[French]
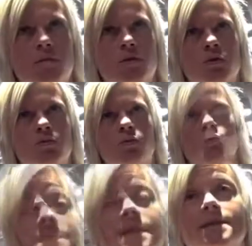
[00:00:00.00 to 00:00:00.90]
important pour
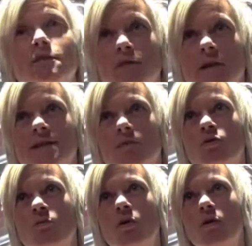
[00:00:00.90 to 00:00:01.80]
nous. Ça a été
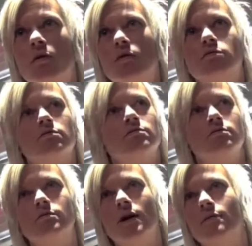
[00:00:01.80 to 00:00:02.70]
véritablement
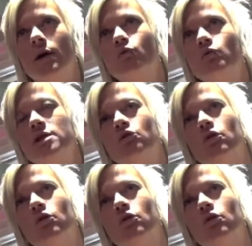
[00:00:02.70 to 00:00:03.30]
un, un outil